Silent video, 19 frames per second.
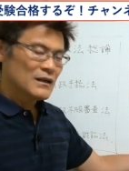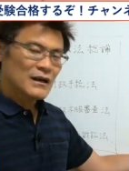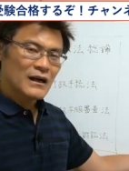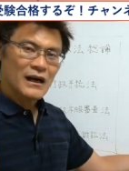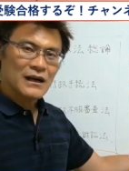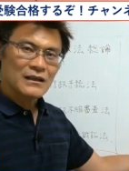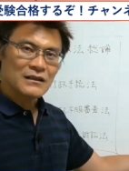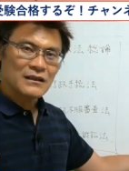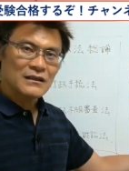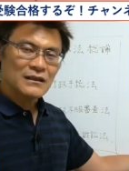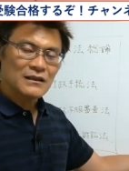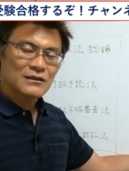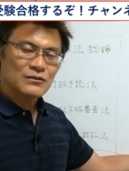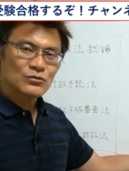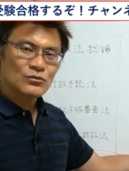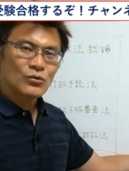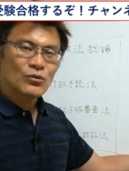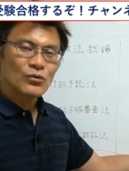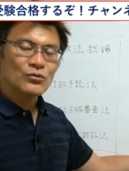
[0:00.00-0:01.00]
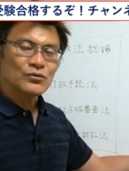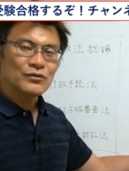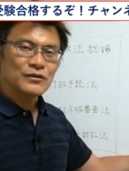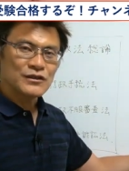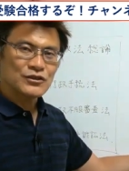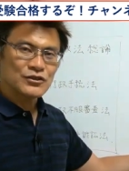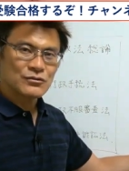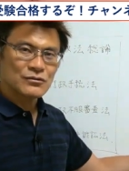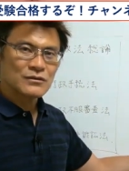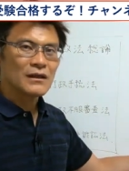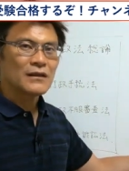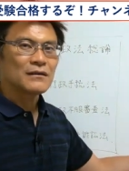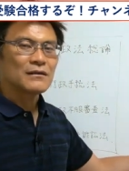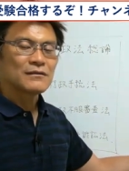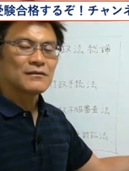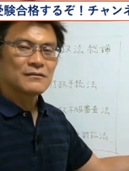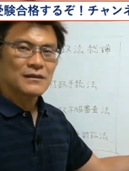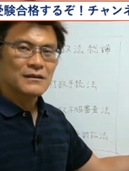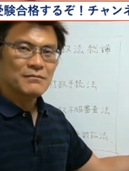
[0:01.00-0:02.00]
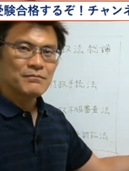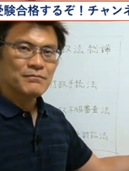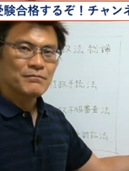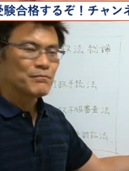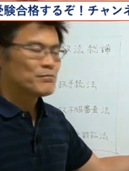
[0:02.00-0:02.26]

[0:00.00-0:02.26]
配点でいくと20点ですね。